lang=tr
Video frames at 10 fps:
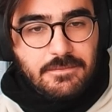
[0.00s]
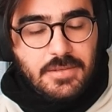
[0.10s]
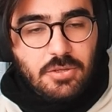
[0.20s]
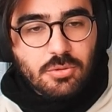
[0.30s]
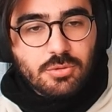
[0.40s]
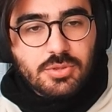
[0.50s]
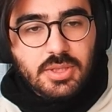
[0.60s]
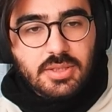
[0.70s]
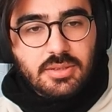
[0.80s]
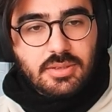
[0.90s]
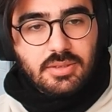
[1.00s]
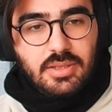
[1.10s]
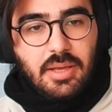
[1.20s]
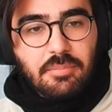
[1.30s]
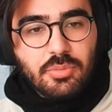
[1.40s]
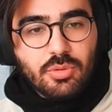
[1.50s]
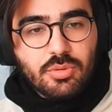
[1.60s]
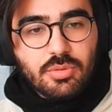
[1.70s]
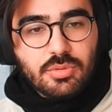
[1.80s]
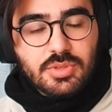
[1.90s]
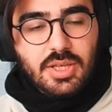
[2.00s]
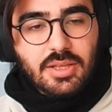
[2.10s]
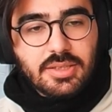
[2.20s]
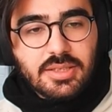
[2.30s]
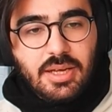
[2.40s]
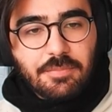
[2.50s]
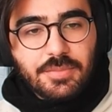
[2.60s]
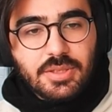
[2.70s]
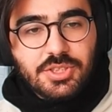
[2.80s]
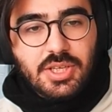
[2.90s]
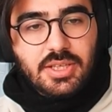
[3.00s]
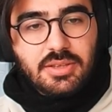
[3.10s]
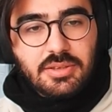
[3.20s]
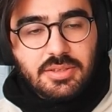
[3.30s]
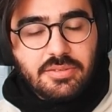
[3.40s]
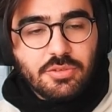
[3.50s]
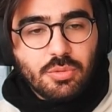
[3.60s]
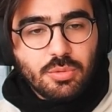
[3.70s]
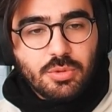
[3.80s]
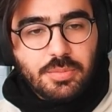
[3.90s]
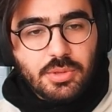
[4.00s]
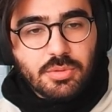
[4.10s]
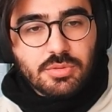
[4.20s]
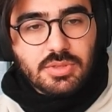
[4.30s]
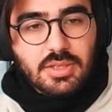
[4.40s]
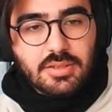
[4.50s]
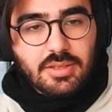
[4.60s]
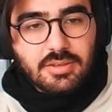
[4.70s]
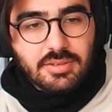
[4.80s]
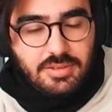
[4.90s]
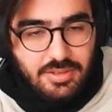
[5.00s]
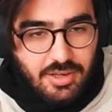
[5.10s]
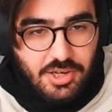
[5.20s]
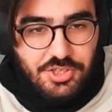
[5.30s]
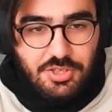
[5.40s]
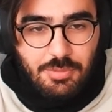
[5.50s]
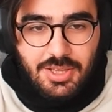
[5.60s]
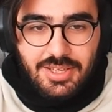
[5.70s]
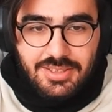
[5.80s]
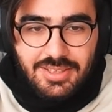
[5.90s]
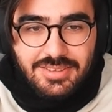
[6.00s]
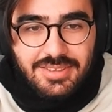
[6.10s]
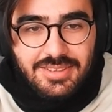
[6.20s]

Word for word: Yani Rusya'nın en büyük saldırı yaptığı şeyin Twitter olduğunu biliyoruz zaten. Araştırmalardan.